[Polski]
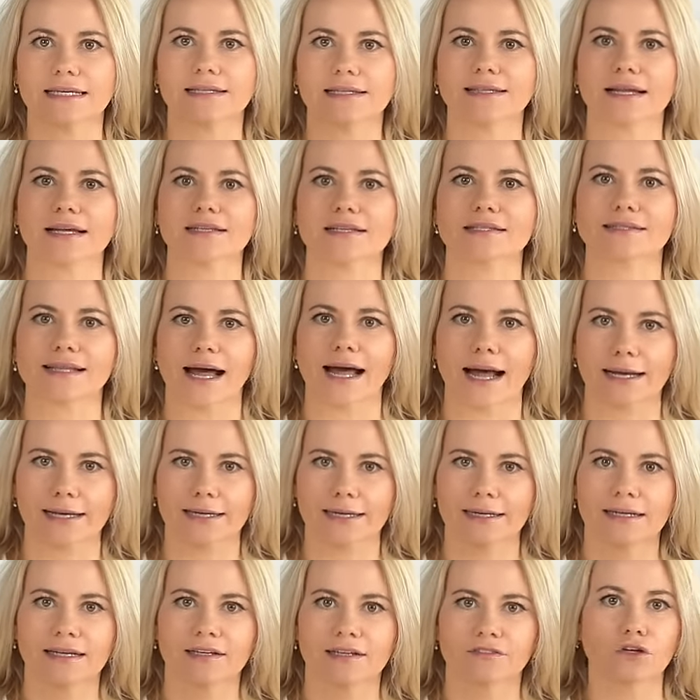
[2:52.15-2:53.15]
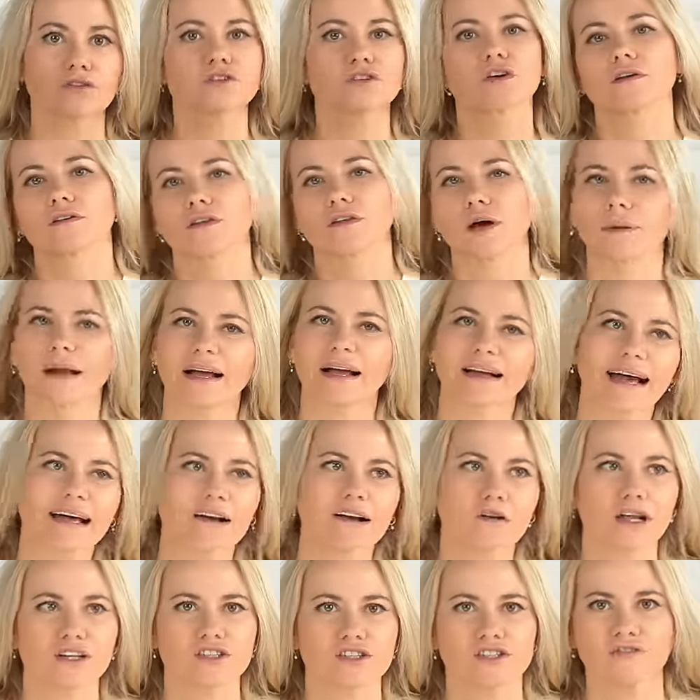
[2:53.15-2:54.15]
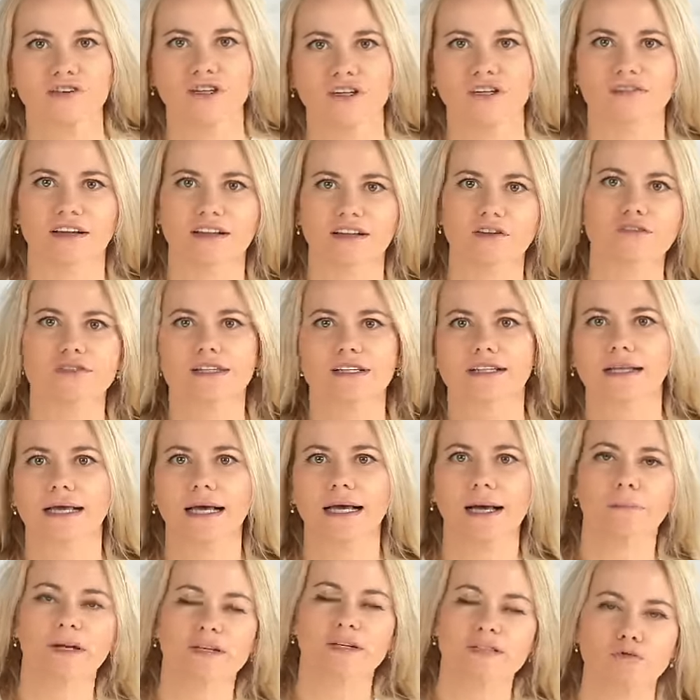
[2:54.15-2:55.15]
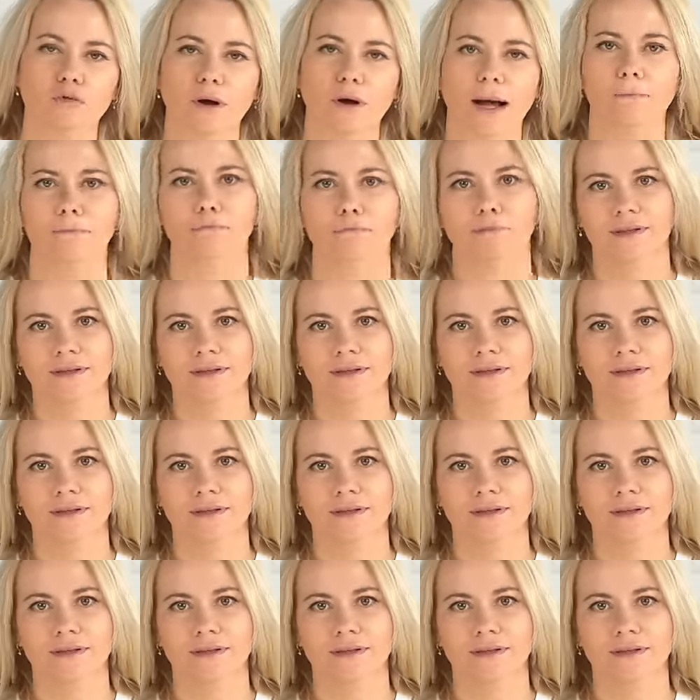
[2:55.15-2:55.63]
I teraz tak, no to dobra, Karola się wyrywa, no za tej kamery słucham.